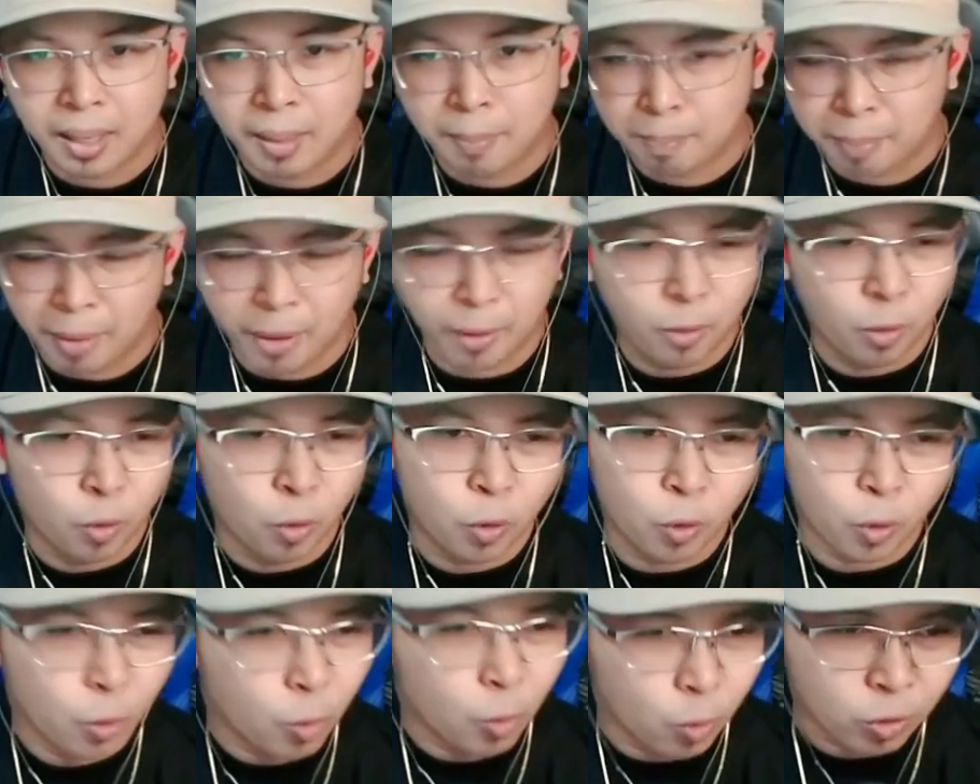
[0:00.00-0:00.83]

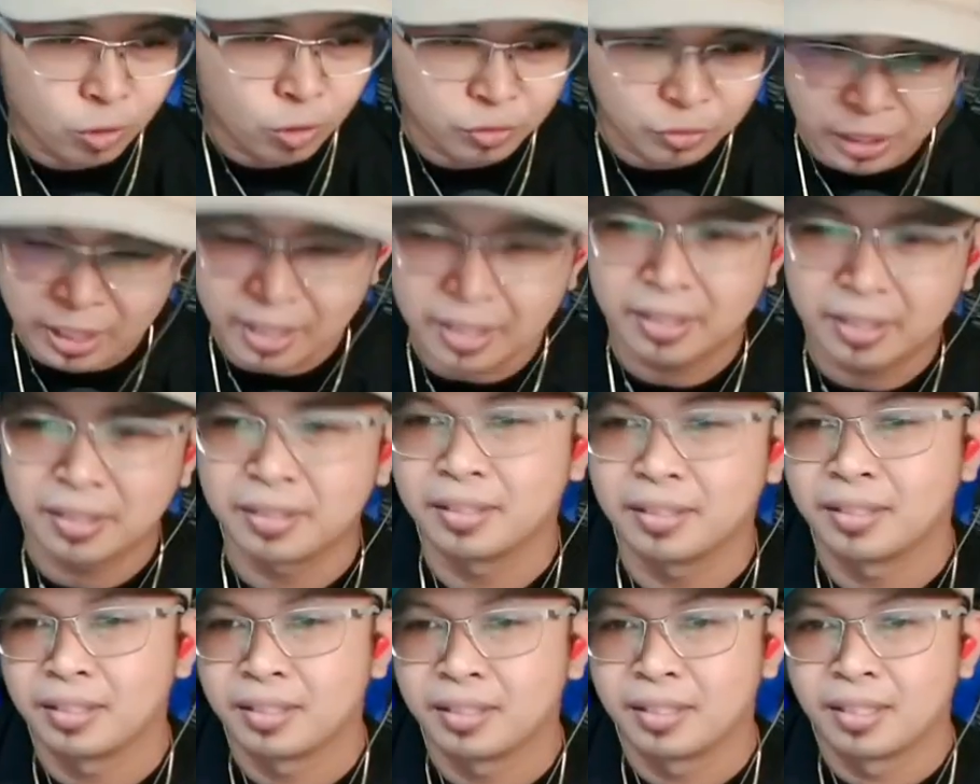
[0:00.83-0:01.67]
paghohoarding
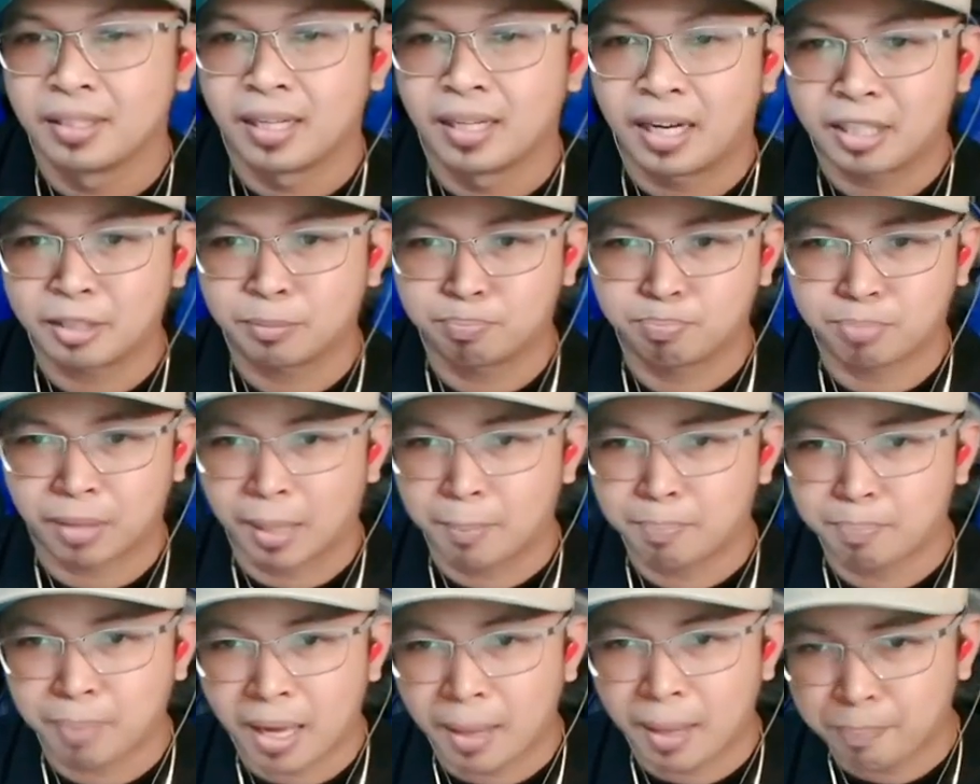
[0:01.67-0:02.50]
at
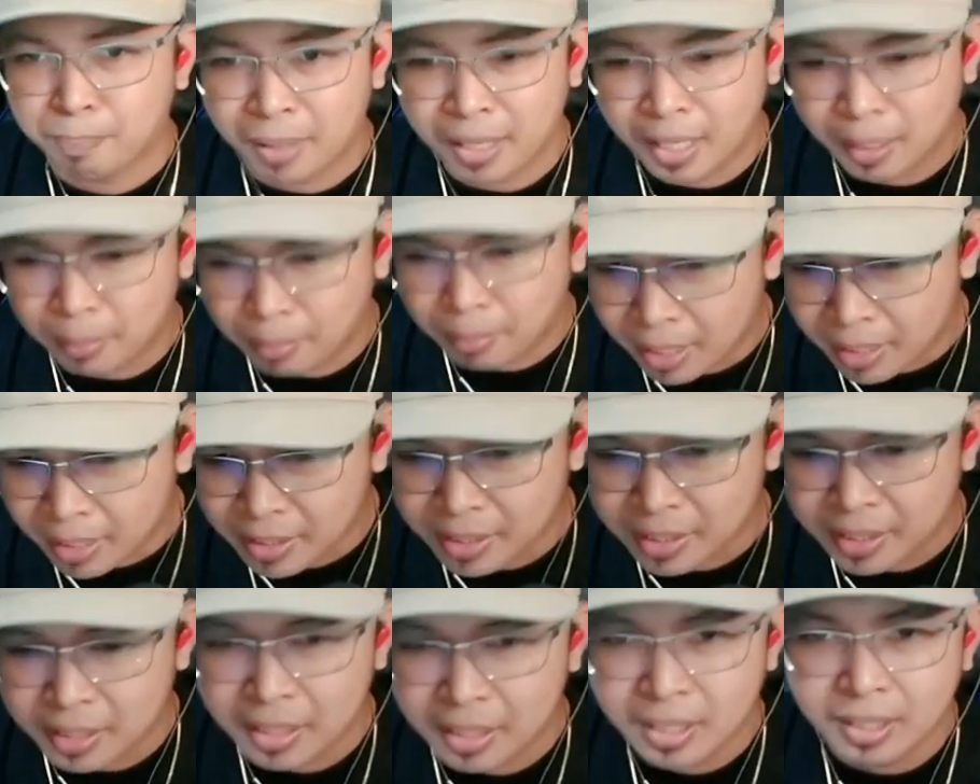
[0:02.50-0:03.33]

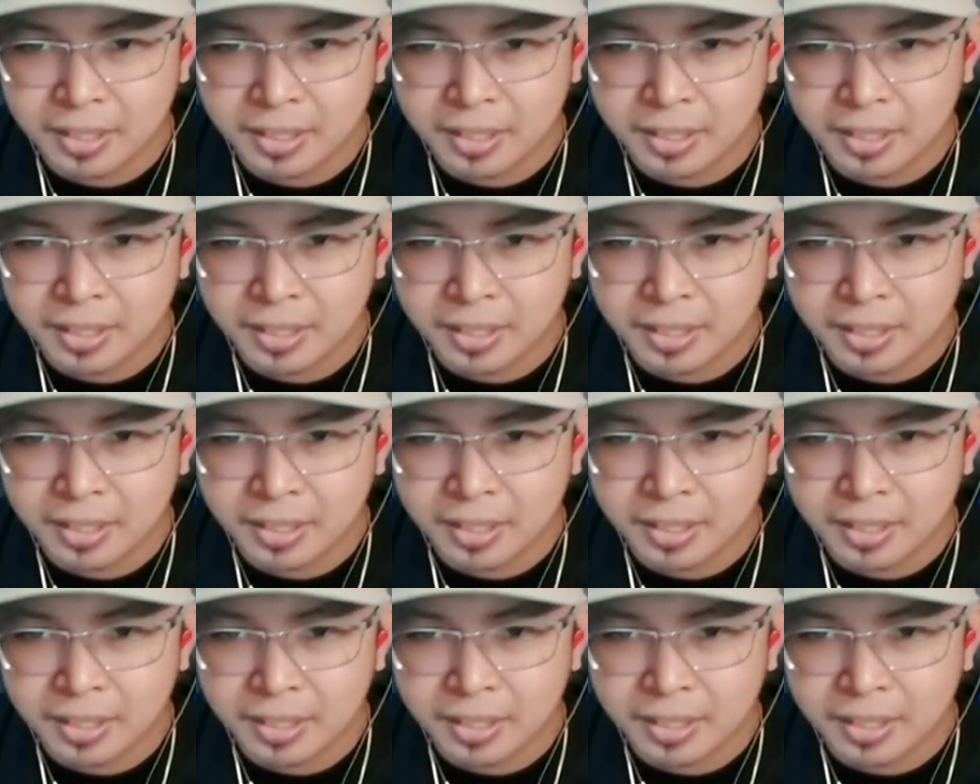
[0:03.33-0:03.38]
pagpapalabas